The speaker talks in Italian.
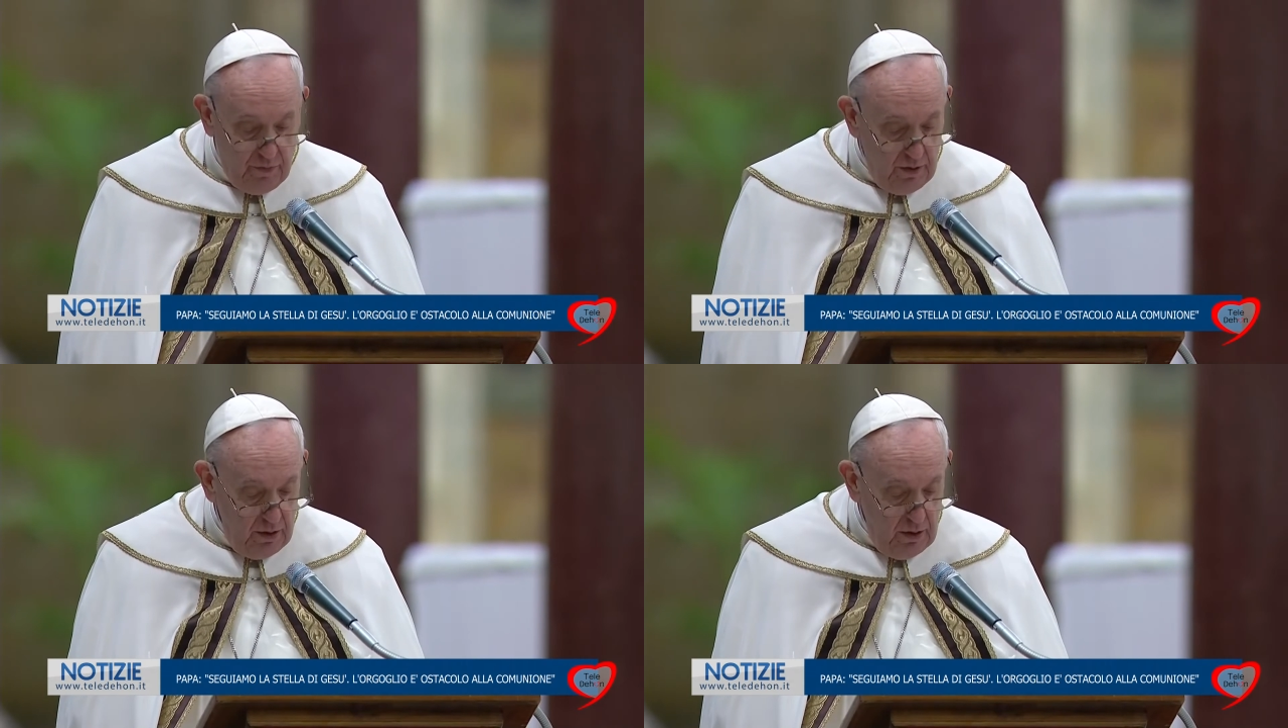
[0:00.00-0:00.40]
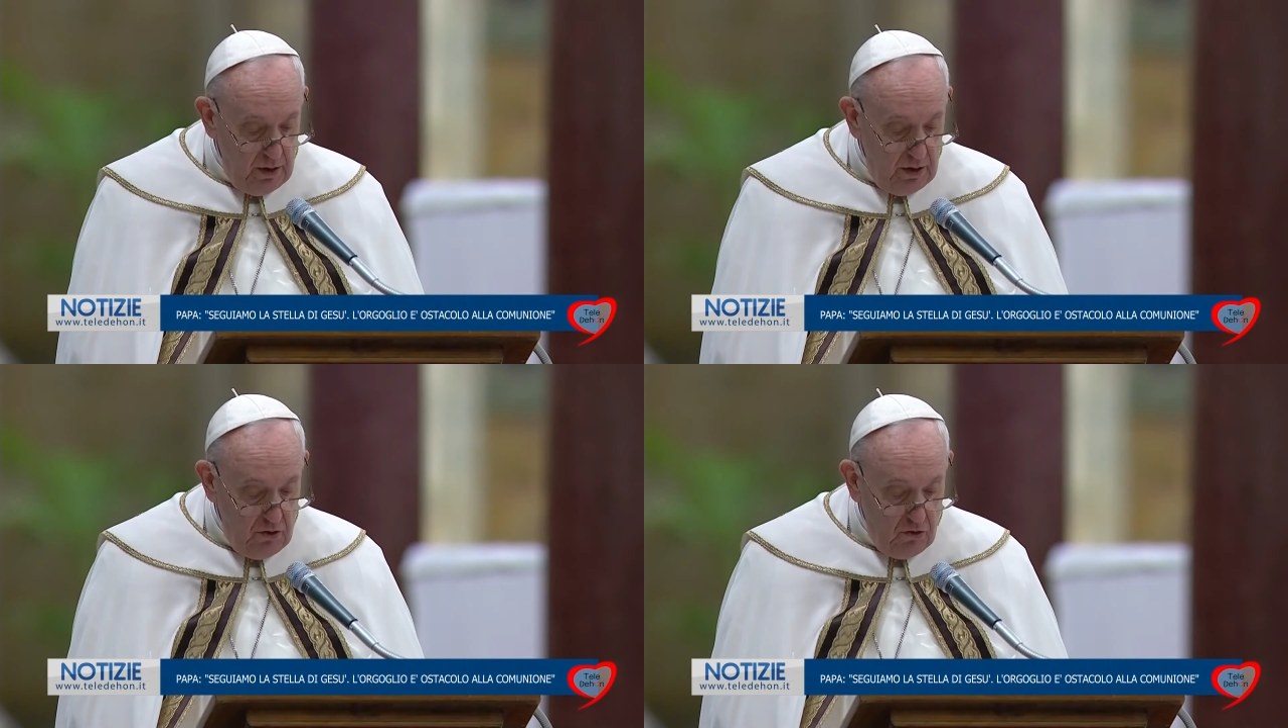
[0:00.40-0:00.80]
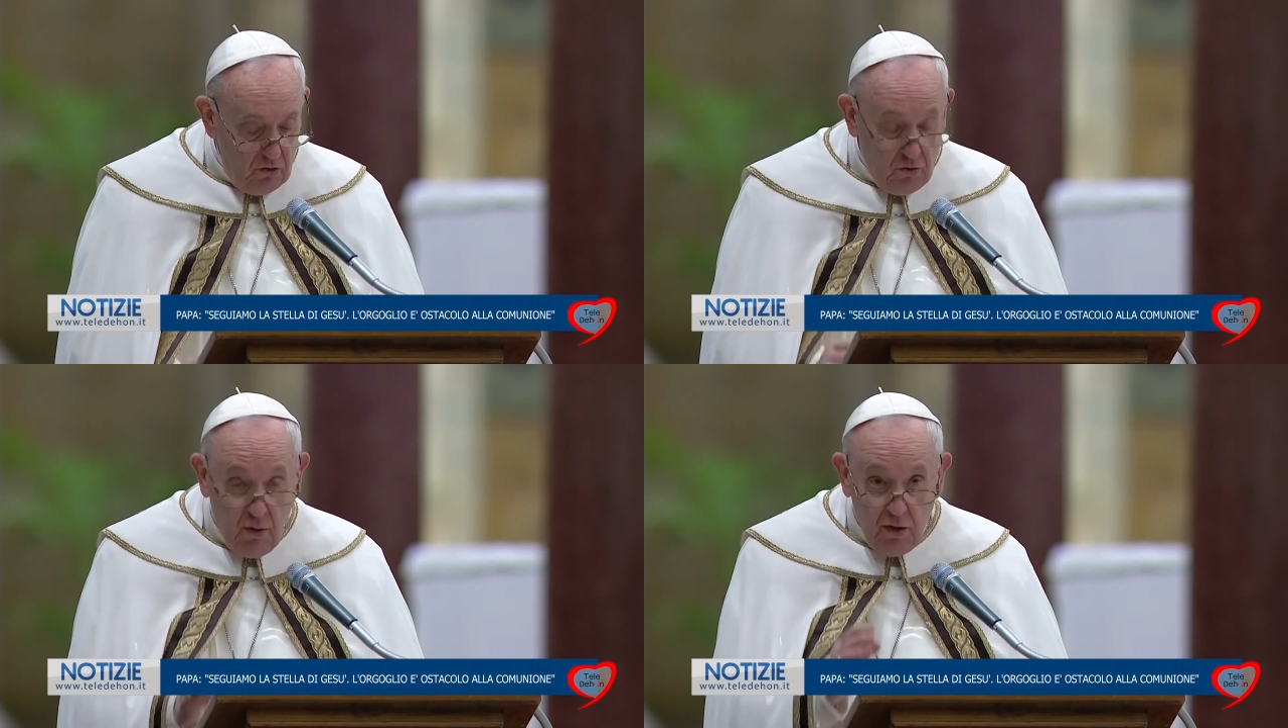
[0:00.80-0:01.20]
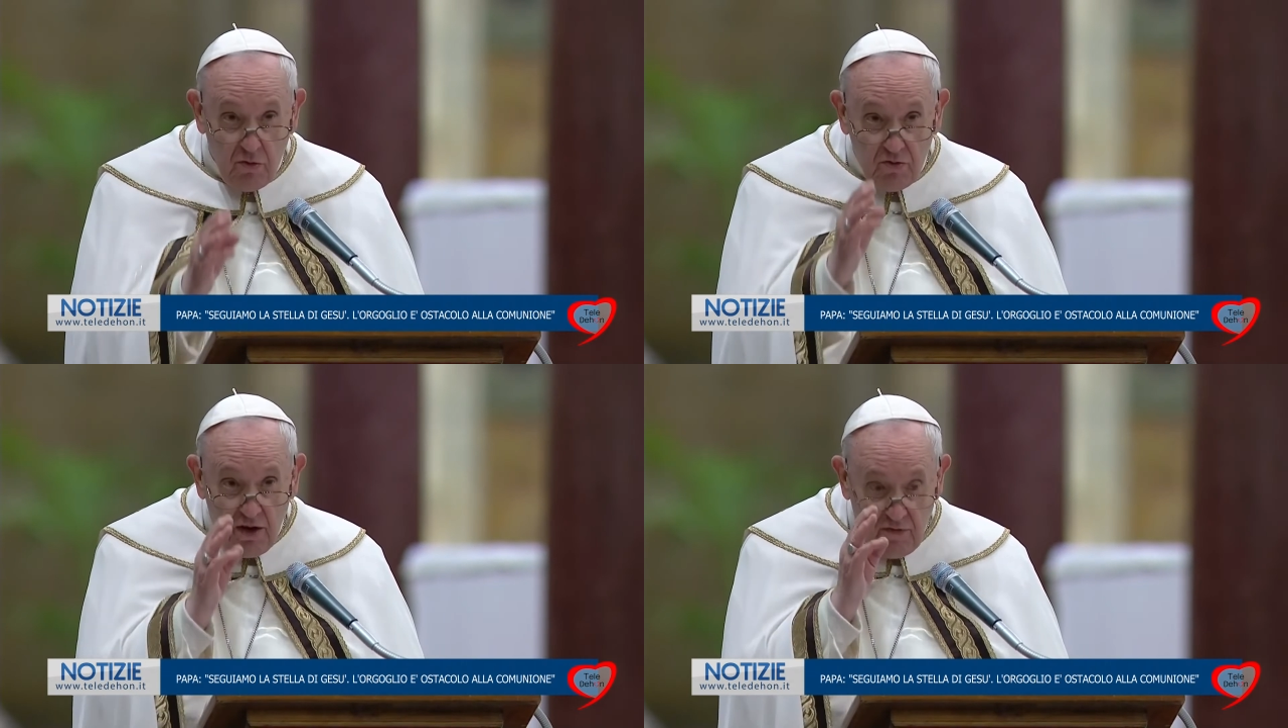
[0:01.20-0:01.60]
Il nostro sguardo
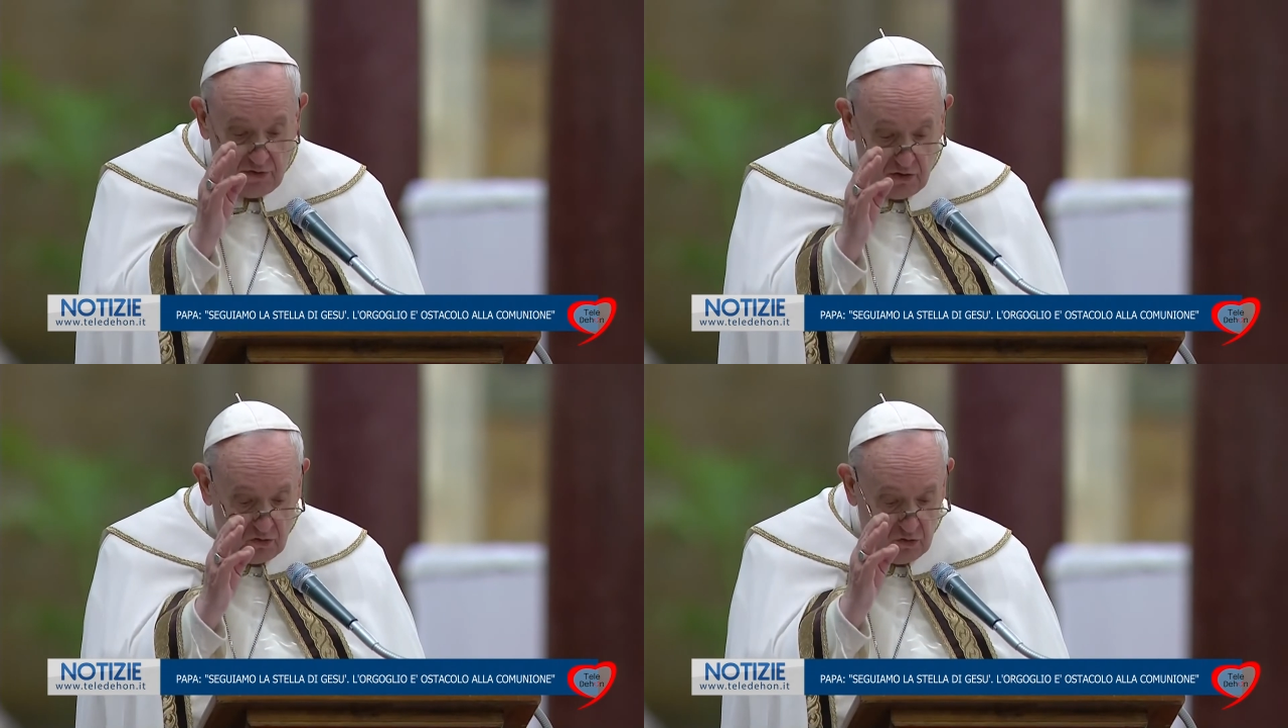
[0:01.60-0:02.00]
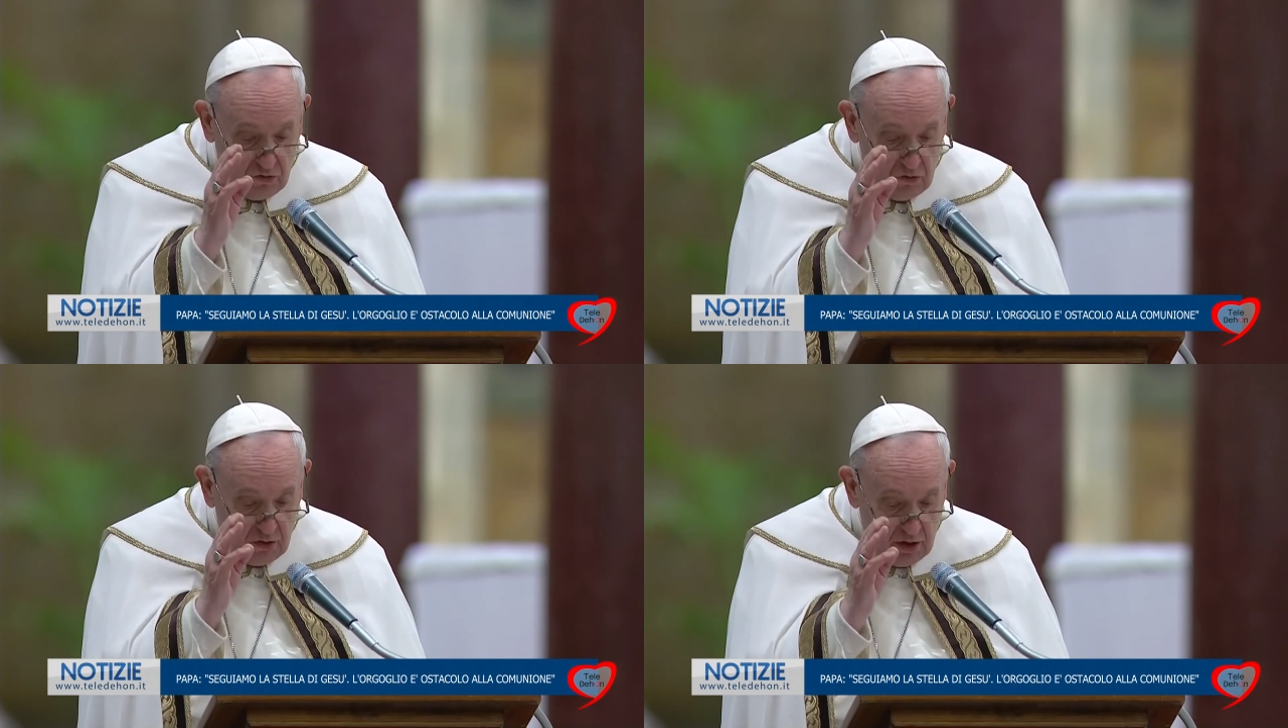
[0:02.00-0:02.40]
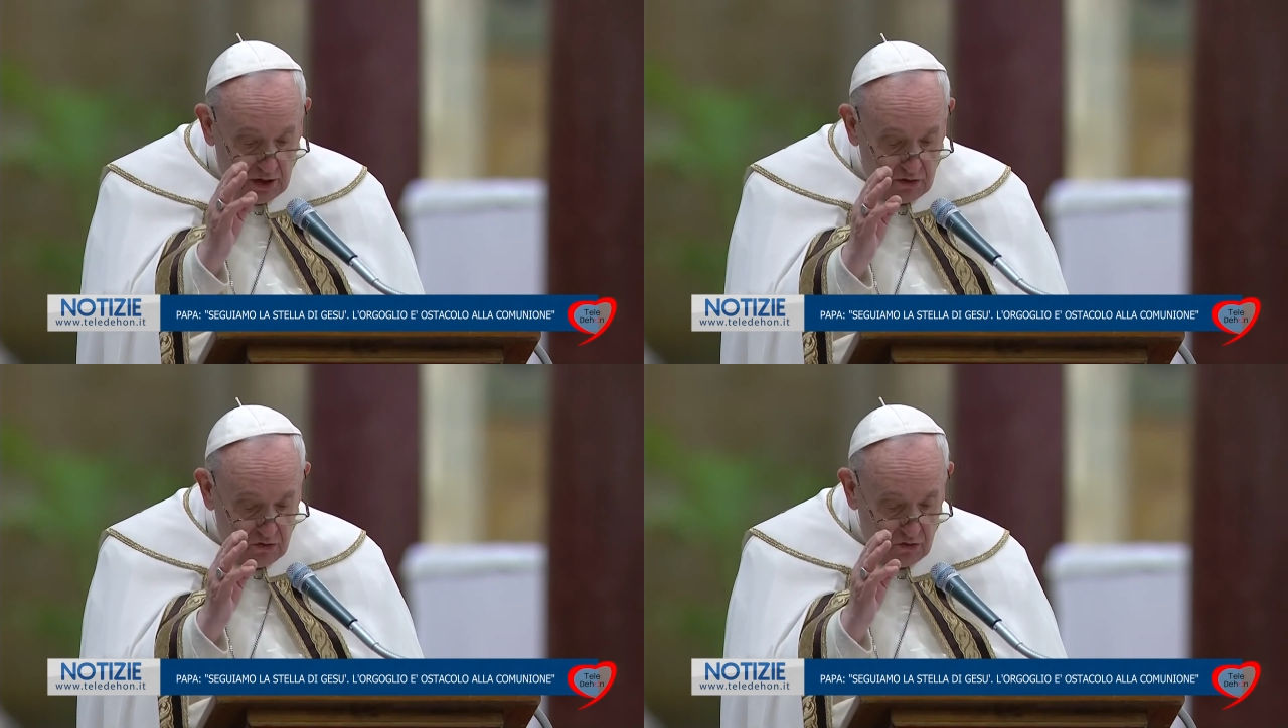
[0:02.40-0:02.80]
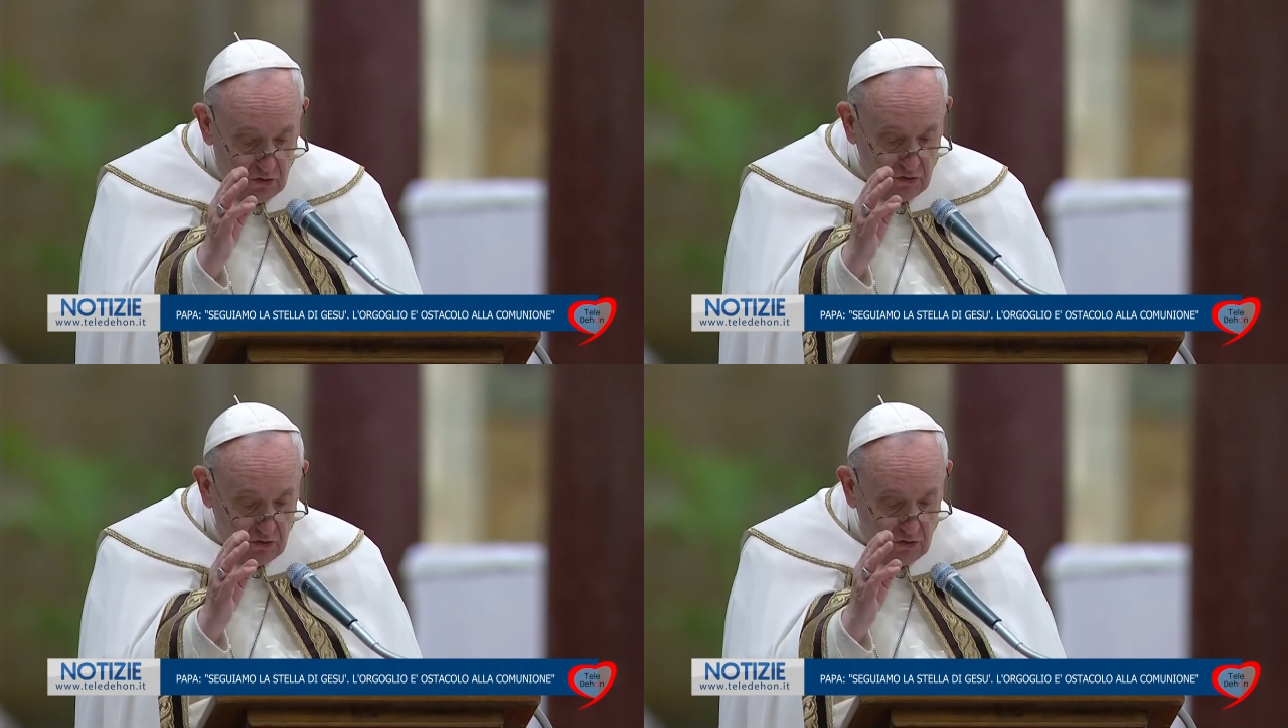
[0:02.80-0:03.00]
sia fisso su Cristo,